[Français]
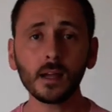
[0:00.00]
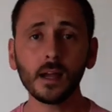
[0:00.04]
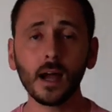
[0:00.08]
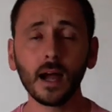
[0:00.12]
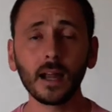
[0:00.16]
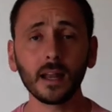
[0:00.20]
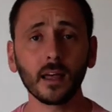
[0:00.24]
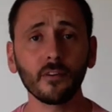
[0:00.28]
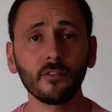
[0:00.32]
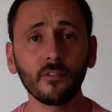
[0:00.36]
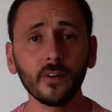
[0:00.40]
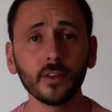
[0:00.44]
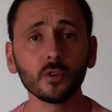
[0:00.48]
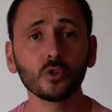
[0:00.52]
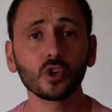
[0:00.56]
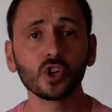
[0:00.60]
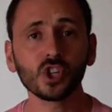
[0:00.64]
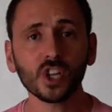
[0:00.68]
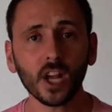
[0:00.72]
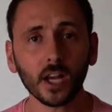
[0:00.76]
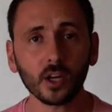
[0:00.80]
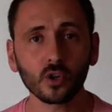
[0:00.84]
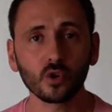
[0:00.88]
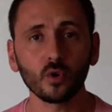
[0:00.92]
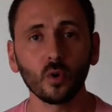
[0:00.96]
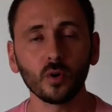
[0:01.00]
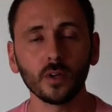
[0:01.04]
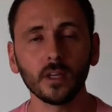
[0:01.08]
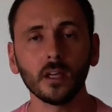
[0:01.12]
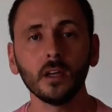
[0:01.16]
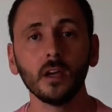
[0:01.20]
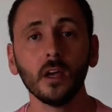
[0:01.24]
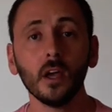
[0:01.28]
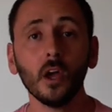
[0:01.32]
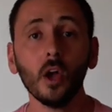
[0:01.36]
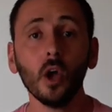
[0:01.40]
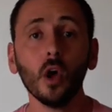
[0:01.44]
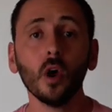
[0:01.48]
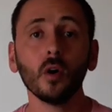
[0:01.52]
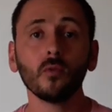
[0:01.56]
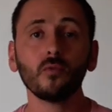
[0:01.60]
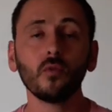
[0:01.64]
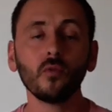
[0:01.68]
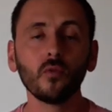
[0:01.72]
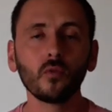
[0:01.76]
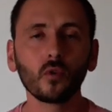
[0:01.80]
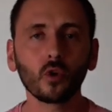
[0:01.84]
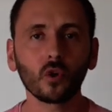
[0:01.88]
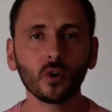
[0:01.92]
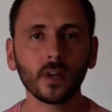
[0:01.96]
À la fin de chaque journée, vous
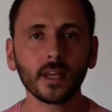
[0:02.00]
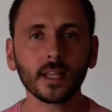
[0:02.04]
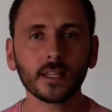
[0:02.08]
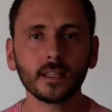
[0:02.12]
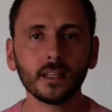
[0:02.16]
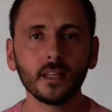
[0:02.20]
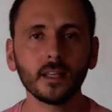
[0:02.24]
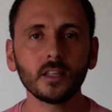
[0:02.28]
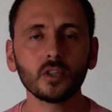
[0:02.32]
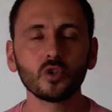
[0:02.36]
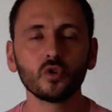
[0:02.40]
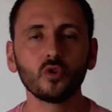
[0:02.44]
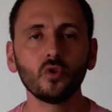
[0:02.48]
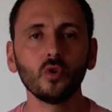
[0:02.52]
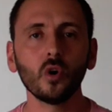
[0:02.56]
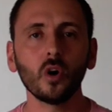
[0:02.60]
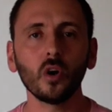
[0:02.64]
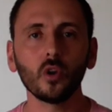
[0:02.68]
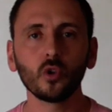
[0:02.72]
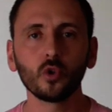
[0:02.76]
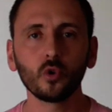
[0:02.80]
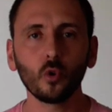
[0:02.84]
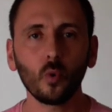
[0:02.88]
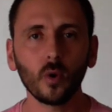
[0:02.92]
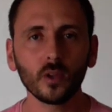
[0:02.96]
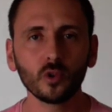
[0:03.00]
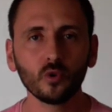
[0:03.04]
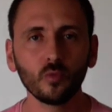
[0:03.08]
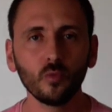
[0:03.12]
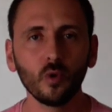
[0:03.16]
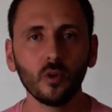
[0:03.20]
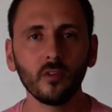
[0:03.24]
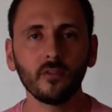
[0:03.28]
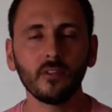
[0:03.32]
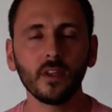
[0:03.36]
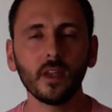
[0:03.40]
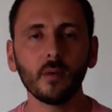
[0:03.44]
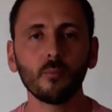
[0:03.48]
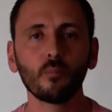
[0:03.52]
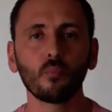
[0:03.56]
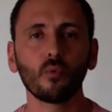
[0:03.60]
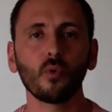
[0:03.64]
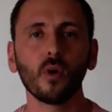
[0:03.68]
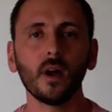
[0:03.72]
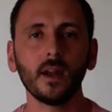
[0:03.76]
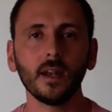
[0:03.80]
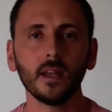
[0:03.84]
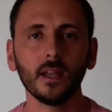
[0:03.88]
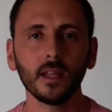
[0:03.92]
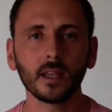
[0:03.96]
vous connectez sur
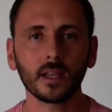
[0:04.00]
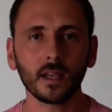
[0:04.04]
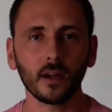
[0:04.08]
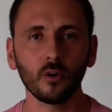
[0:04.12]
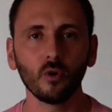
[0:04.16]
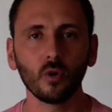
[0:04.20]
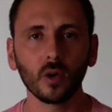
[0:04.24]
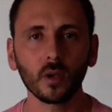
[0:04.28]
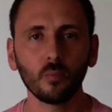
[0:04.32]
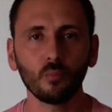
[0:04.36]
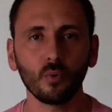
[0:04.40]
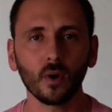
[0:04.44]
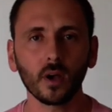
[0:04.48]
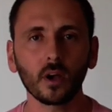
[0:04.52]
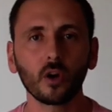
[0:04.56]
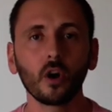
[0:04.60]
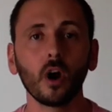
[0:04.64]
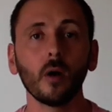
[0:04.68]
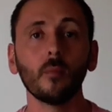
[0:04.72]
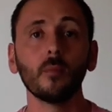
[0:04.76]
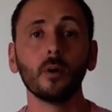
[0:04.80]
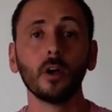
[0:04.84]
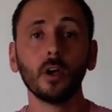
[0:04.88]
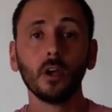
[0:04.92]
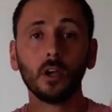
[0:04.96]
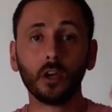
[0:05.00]
www.lescalories.com.